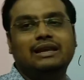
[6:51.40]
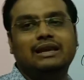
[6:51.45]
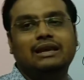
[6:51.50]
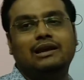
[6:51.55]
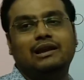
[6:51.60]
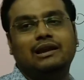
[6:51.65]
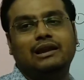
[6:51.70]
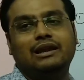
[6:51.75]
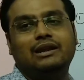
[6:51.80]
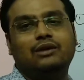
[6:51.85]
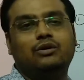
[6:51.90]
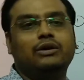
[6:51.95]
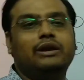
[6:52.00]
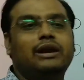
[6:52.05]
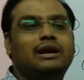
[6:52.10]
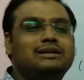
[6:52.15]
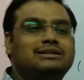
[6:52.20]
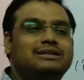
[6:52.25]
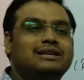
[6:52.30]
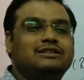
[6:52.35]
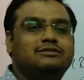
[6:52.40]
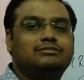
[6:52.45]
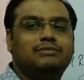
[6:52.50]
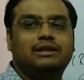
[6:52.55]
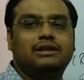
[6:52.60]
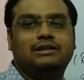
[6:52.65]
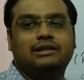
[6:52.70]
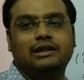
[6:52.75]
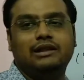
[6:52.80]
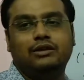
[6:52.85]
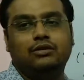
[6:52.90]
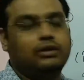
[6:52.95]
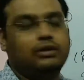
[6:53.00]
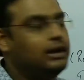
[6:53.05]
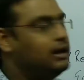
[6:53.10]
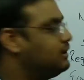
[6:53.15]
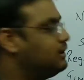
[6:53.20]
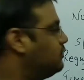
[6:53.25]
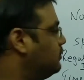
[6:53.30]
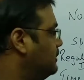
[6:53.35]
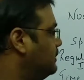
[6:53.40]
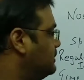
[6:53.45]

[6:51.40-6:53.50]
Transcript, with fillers: ईयरली हो गया सिक्स मंथली हो गया तो